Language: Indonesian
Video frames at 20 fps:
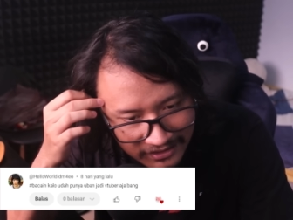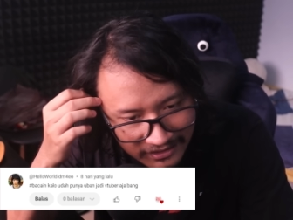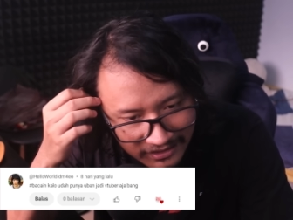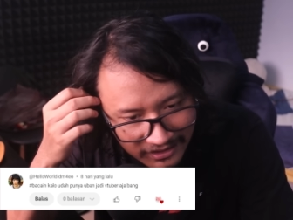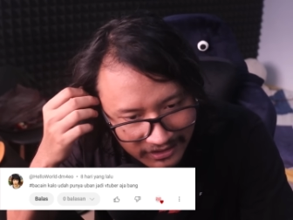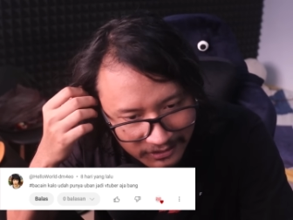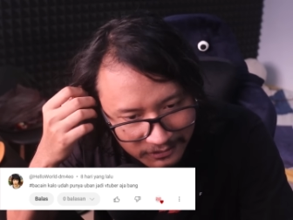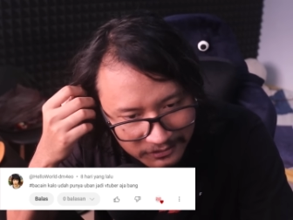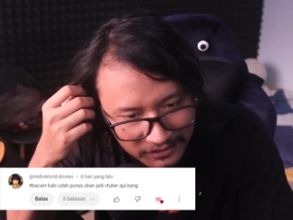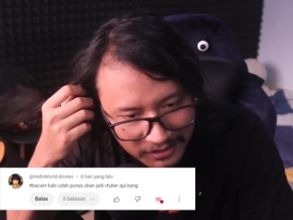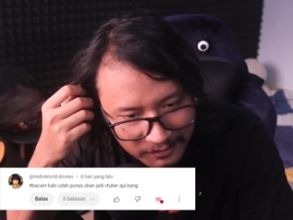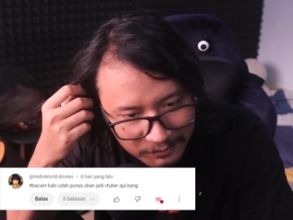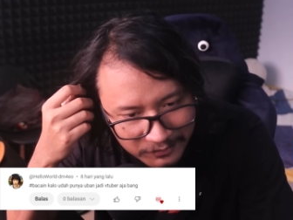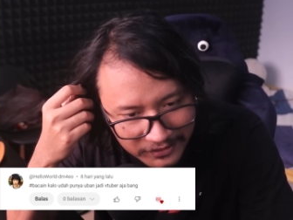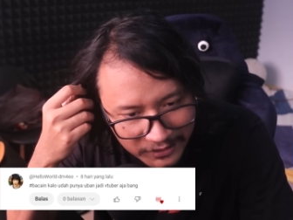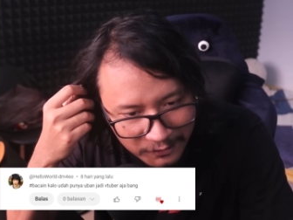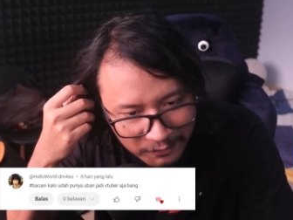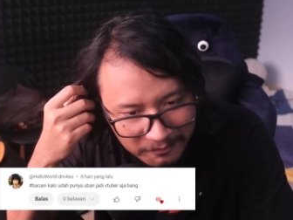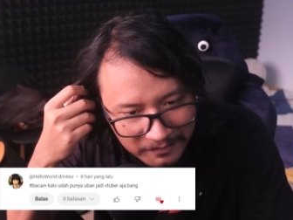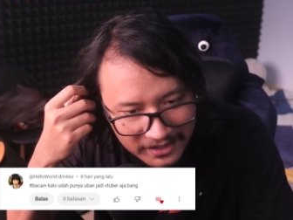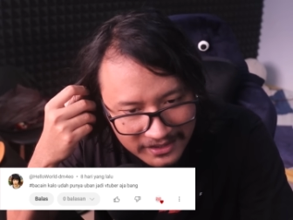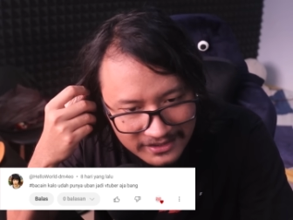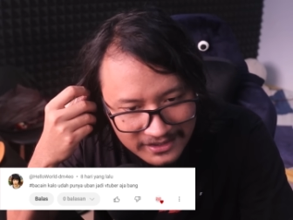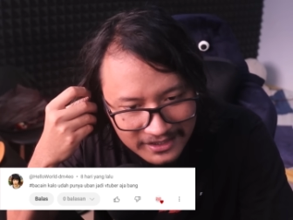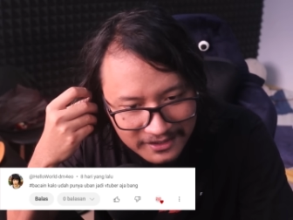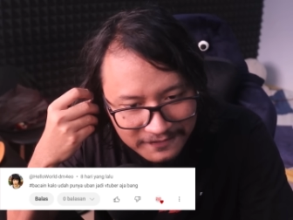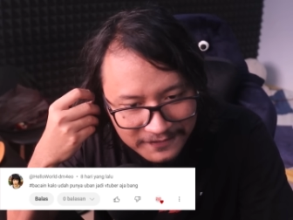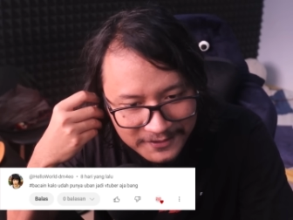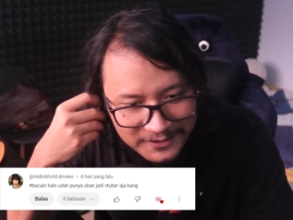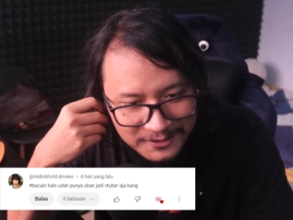kalau udah punya uban
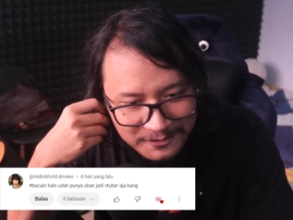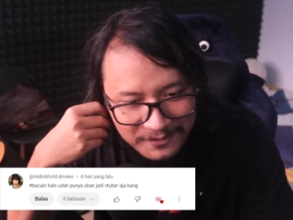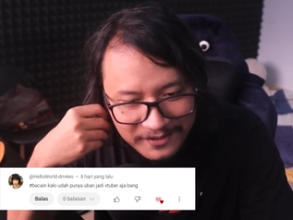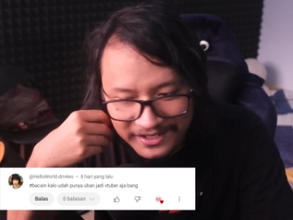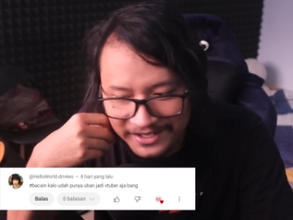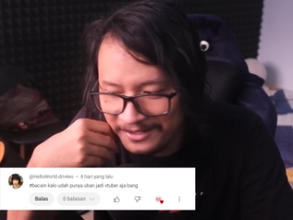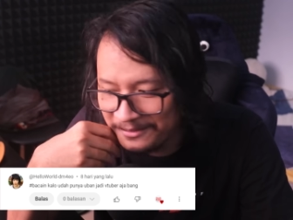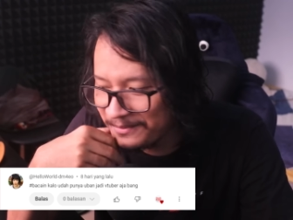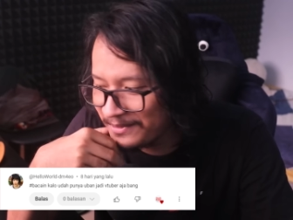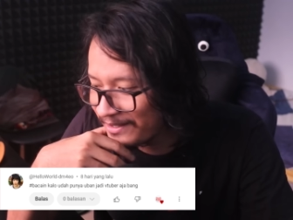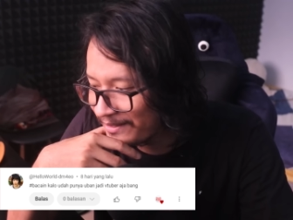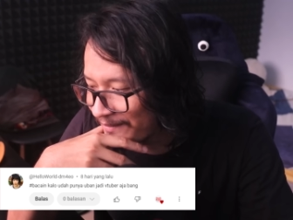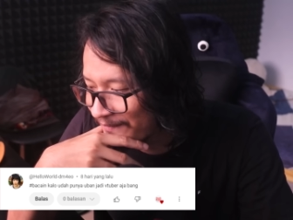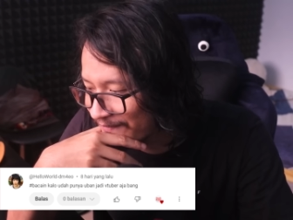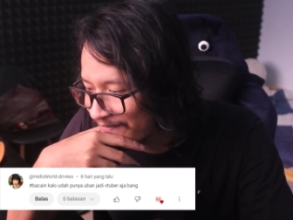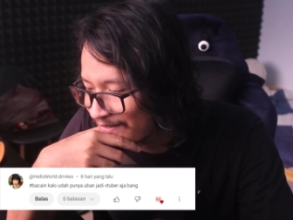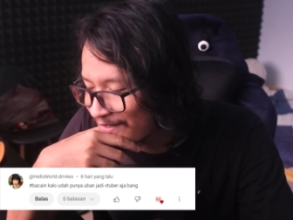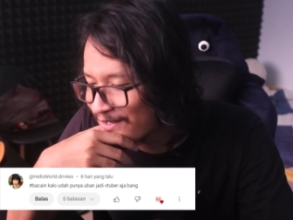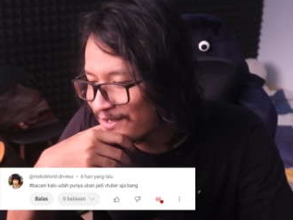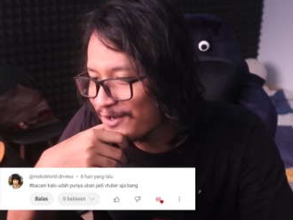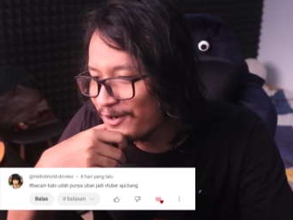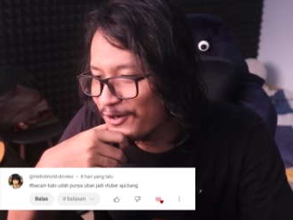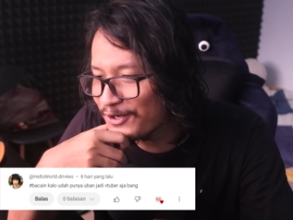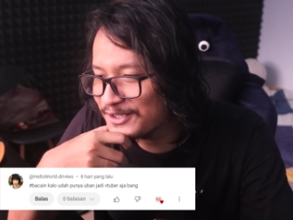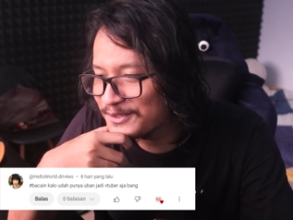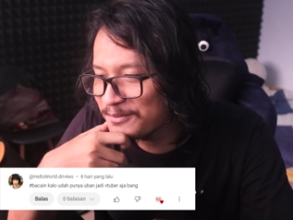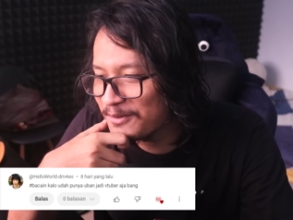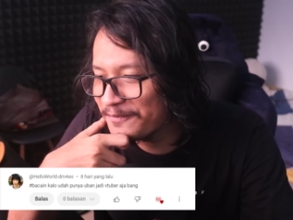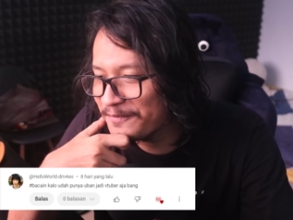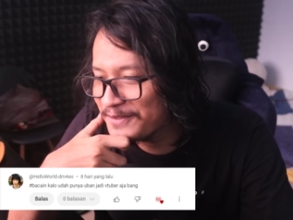jadi VTuber ya bang Oh
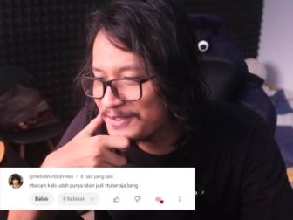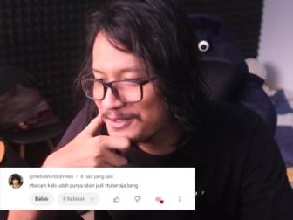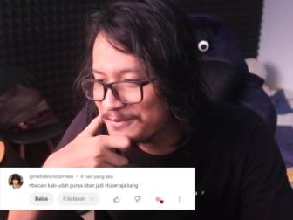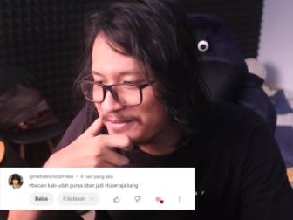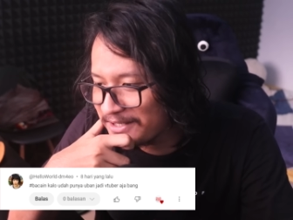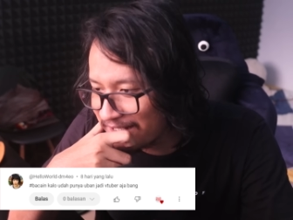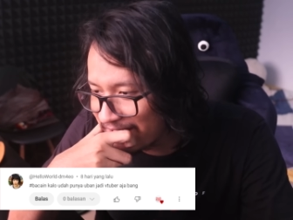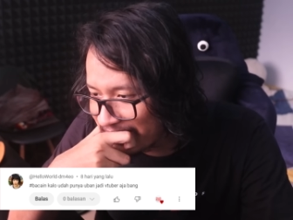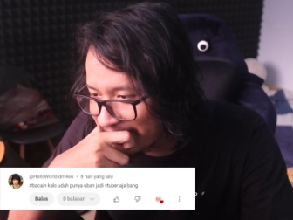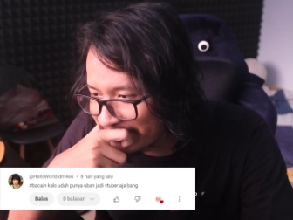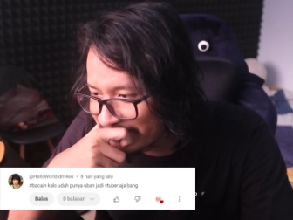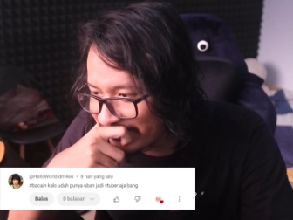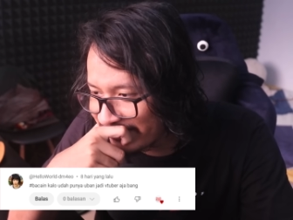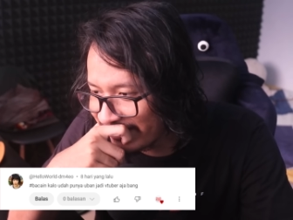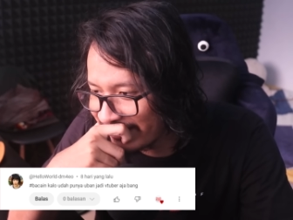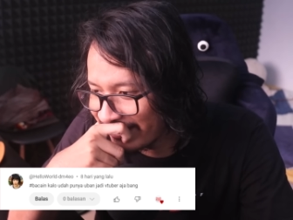semua VTuber kayak gitu ya?